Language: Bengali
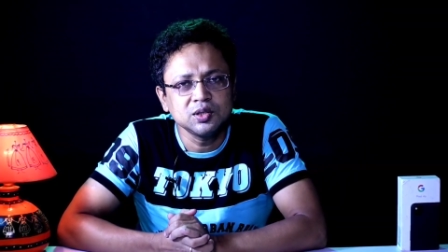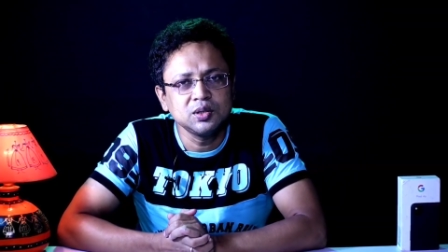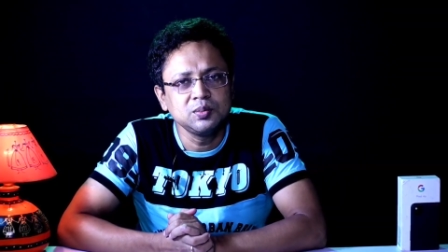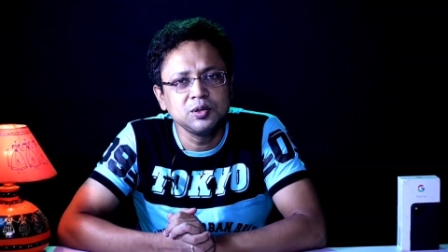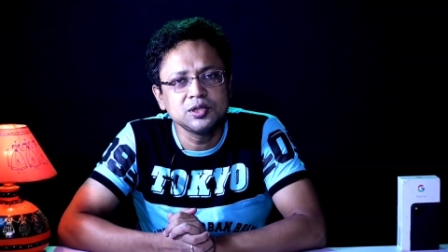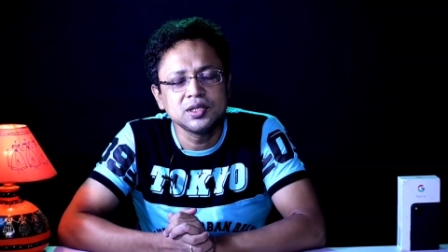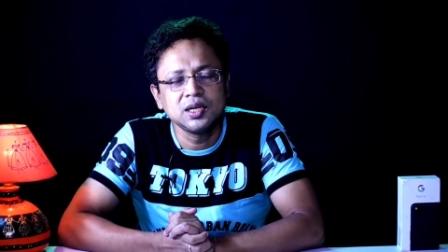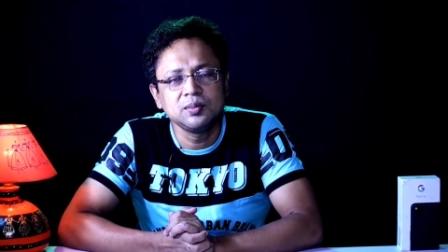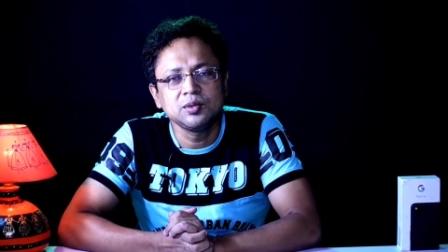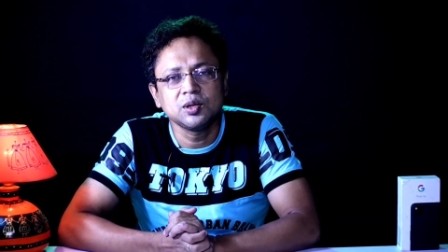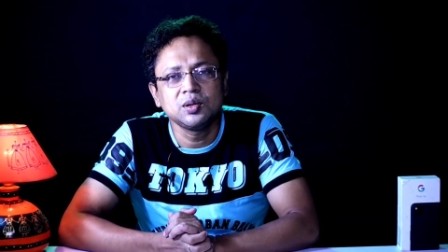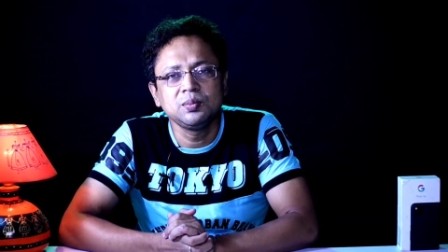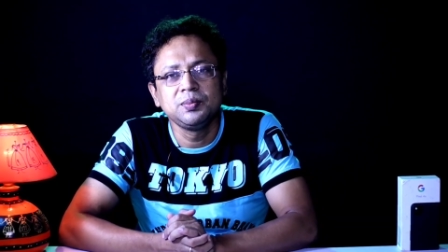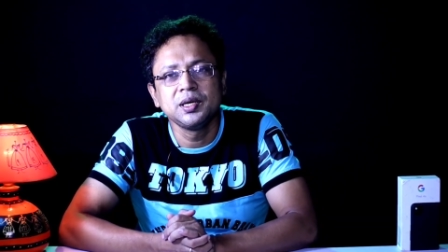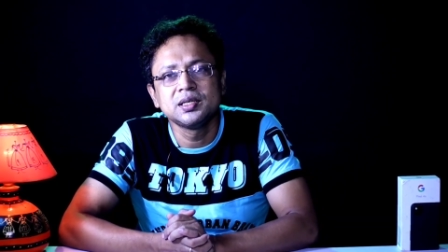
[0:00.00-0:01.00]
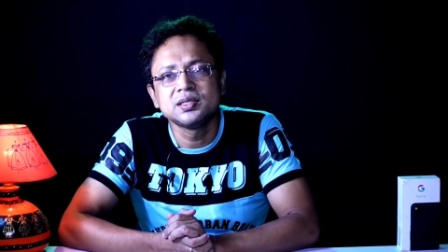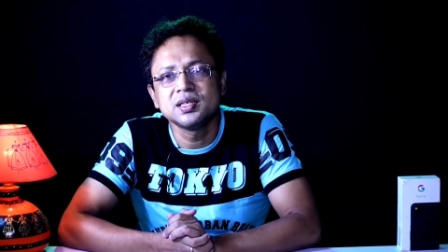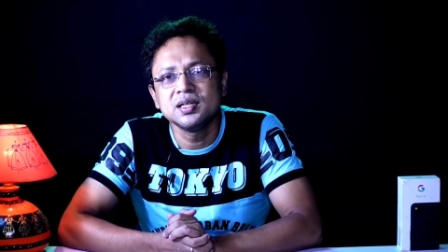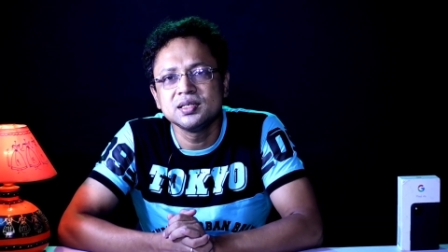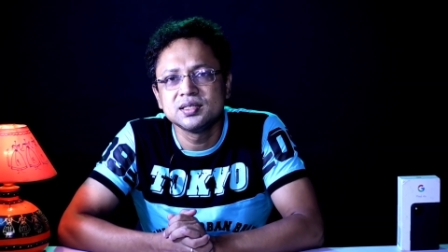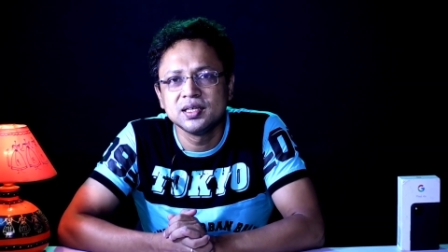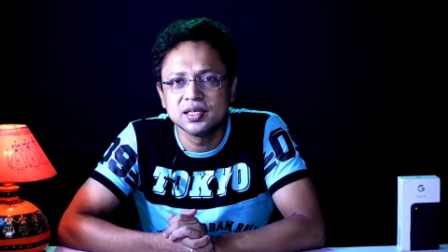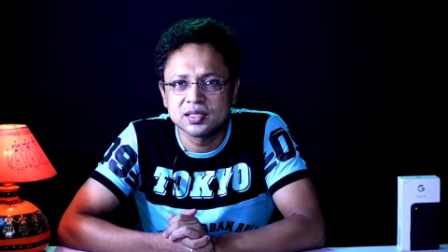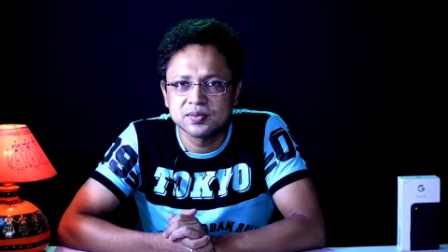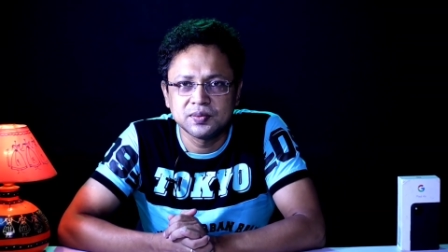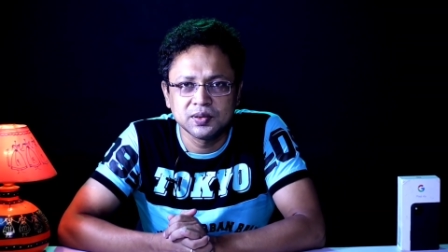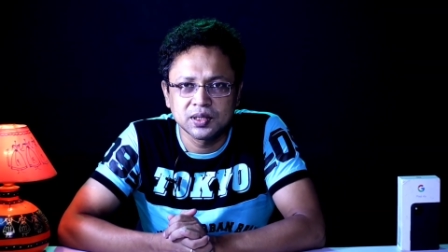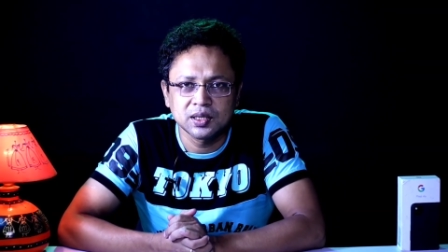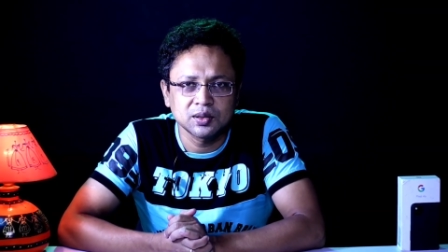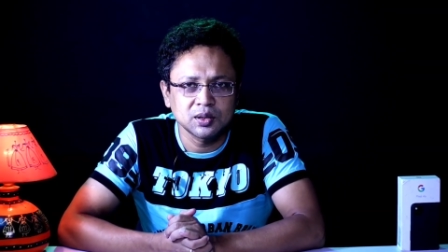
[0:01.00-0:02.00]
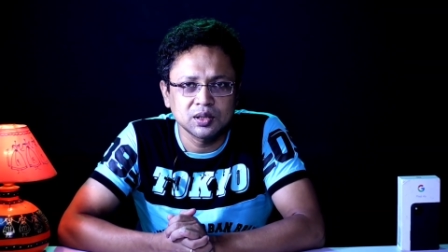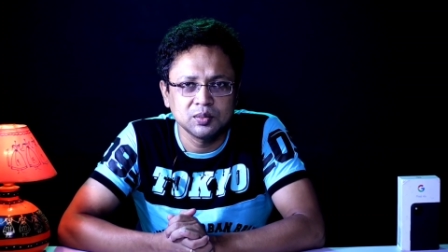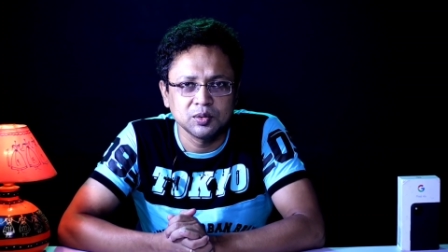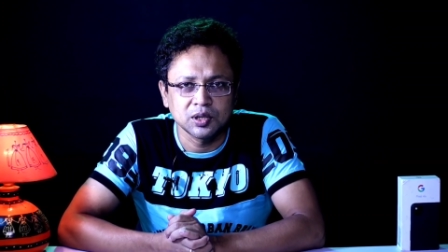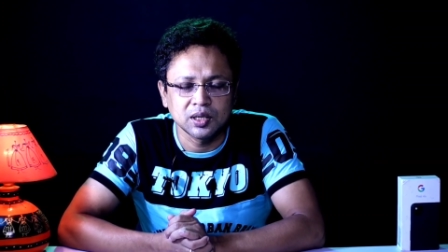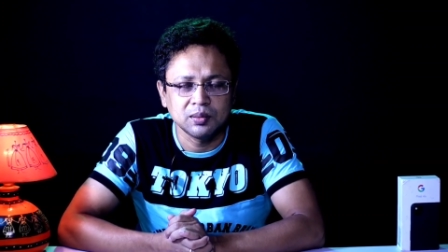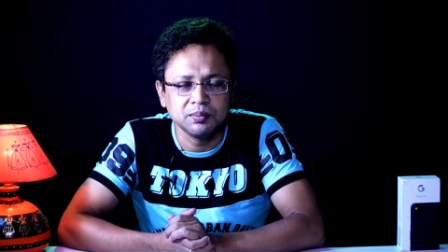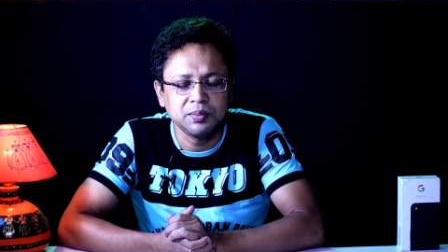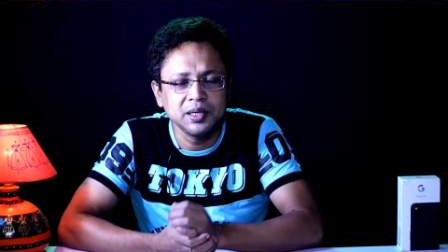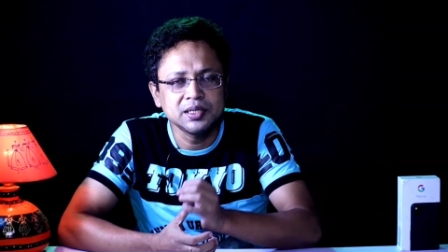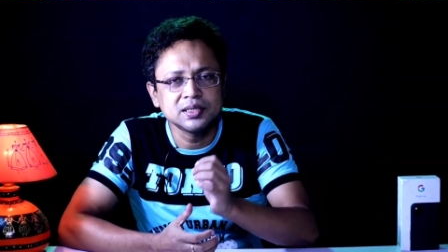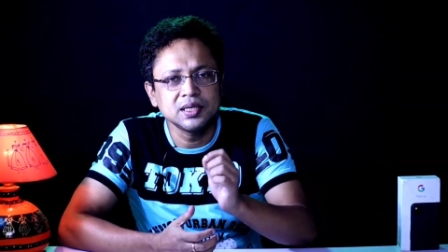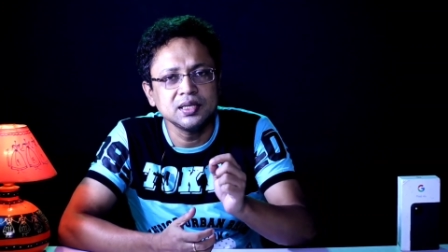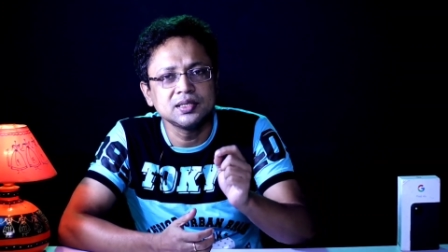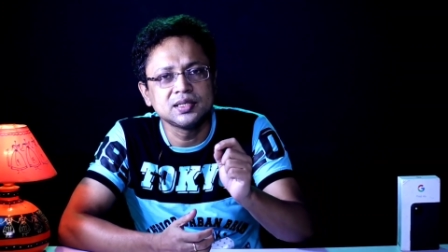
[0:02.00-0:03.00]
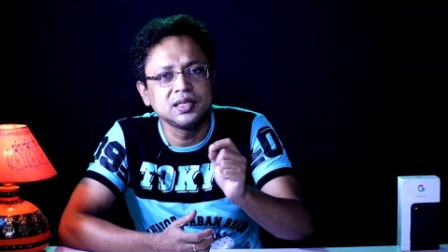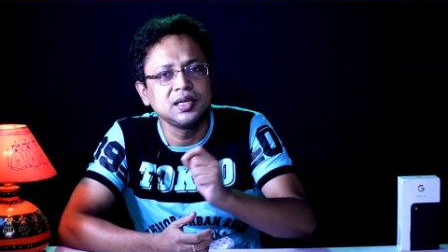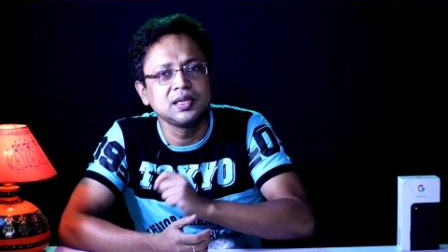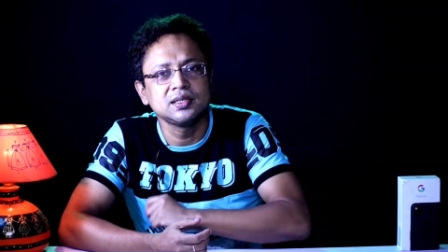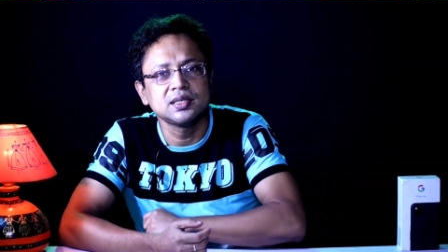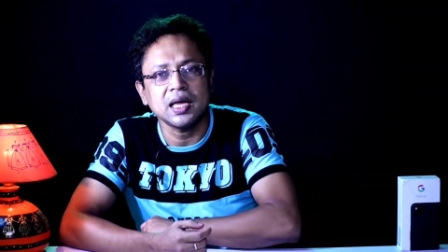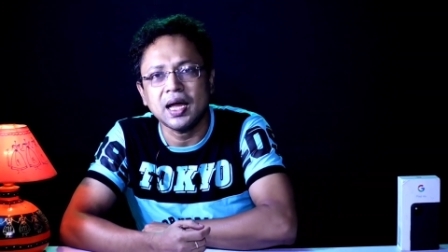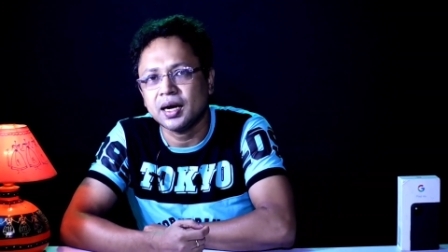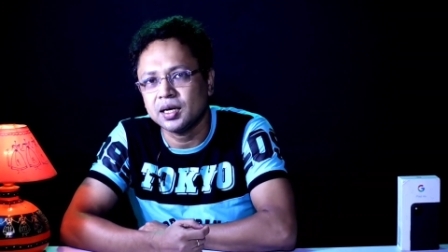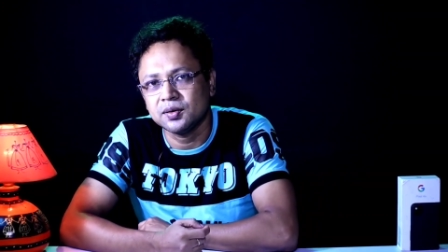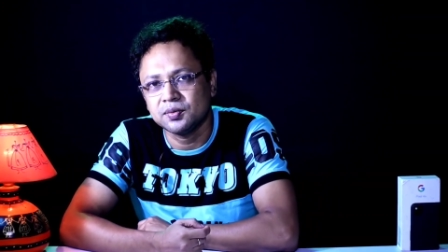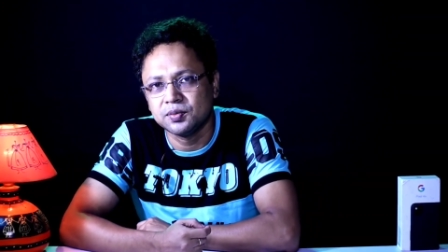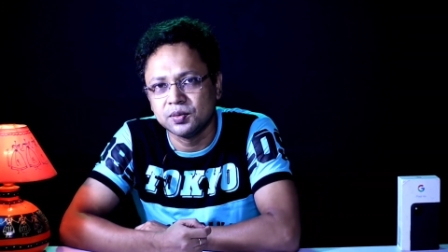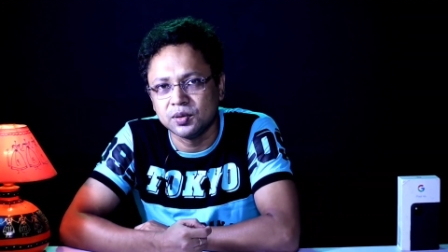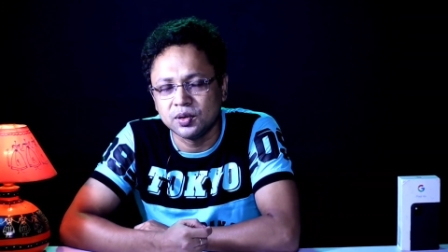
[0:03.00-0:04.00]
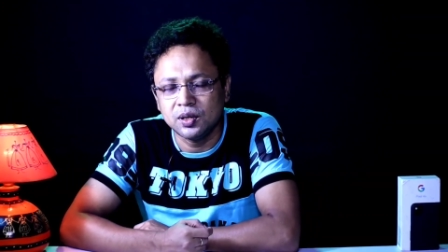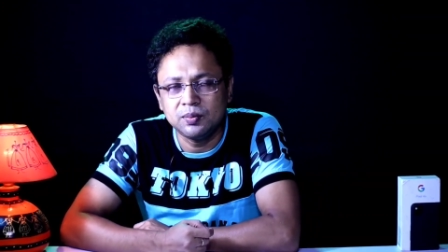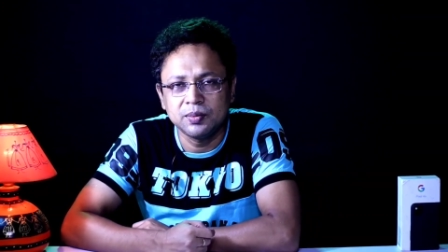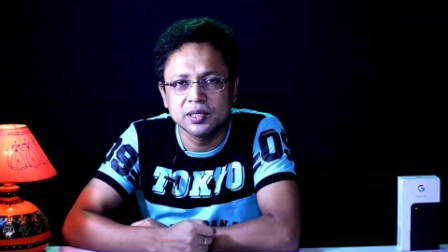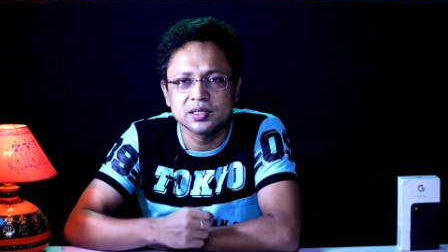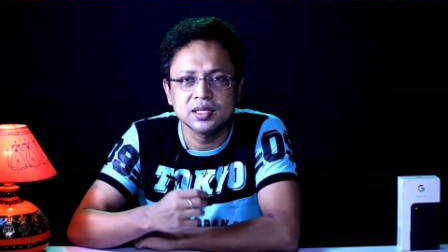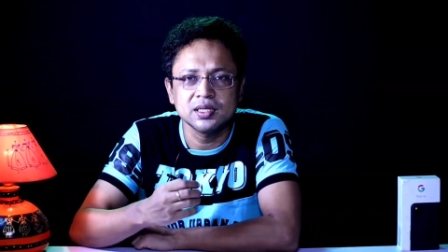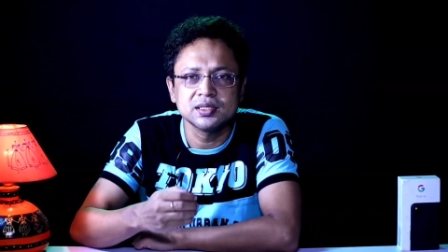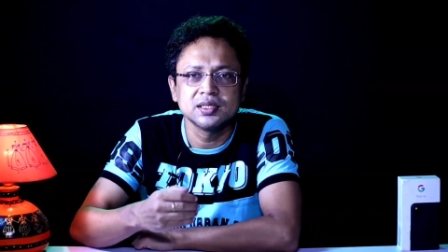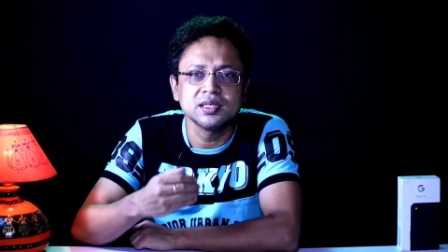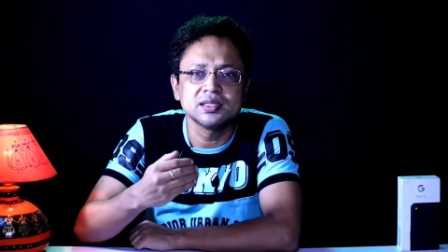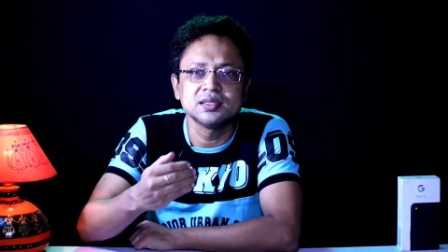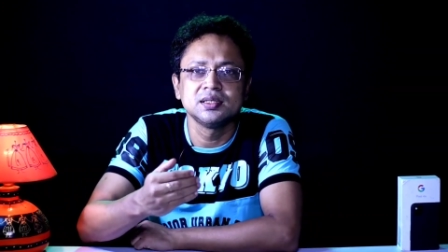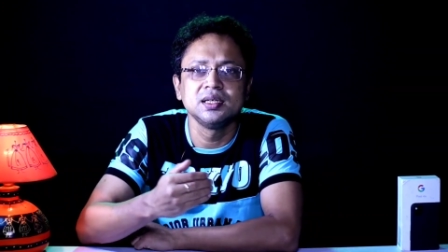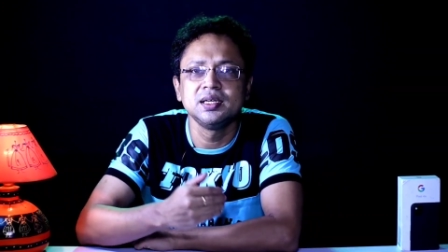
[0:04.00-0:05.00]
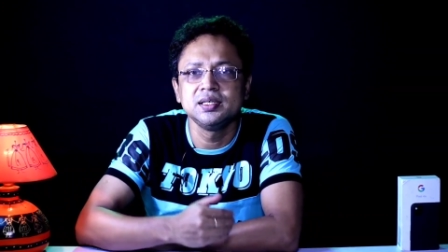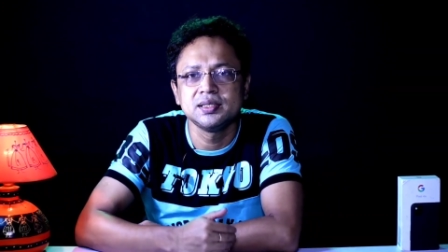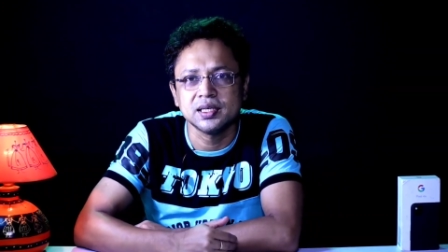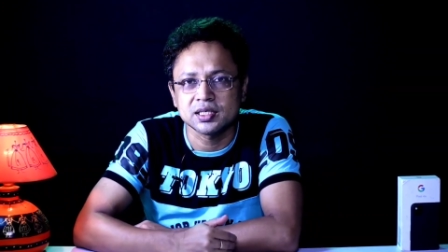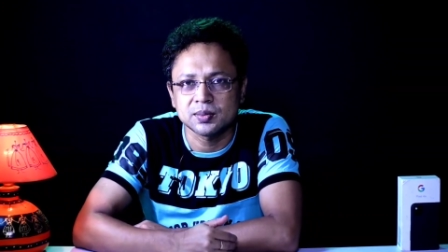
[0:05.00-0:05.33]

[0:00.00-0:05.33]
কথা যখন বলছিলাম তখন পিক্সেল সিক্স ফোনটার কথা বললাম পিক্সেল সিক্স একটা ফোন নয় পিক্সেল সিক্স সিরিজ